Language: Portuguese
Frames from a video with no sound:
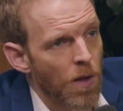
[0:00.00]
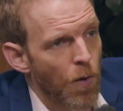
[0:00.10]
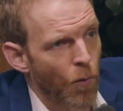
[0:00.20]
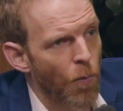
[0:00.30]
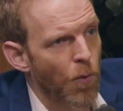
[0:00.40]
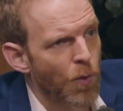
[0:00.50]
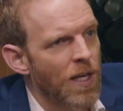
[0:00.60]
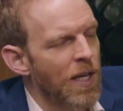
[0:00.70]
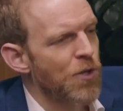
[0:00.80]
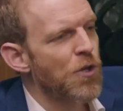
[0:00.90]
como, o que,
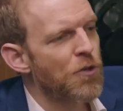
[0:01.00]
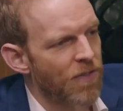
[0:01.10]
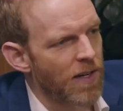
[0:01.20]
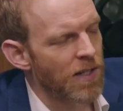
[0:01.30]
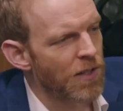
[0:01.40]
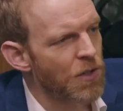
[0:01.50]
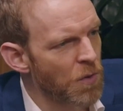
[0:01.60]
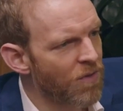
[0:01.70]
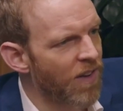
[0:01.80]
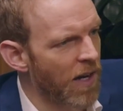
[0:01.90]
que, a gente faria se
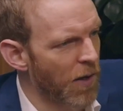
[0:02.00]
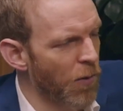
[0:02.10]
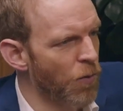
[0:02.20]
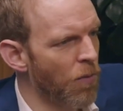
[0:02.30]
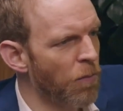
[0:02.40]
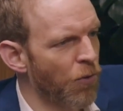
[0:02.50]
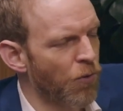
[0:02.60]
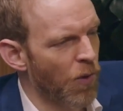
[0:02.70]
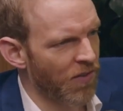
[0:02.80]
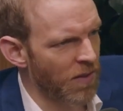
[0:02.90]
houver uma
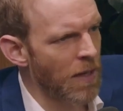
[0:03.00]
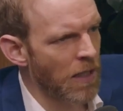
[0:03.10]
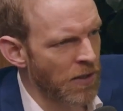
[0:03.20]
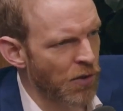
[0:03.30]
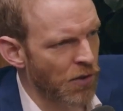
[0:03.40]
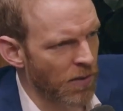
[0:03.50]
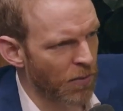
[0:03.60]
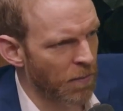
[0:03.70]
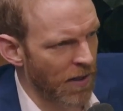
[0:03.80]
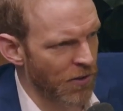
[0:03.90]
postura semelhante por
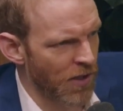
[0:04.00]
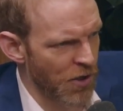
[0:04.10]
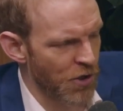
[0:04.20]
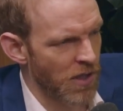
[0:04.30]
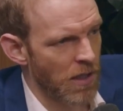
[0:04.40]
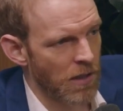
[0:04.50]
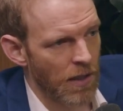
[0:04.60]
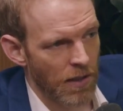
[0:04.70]
parte da China?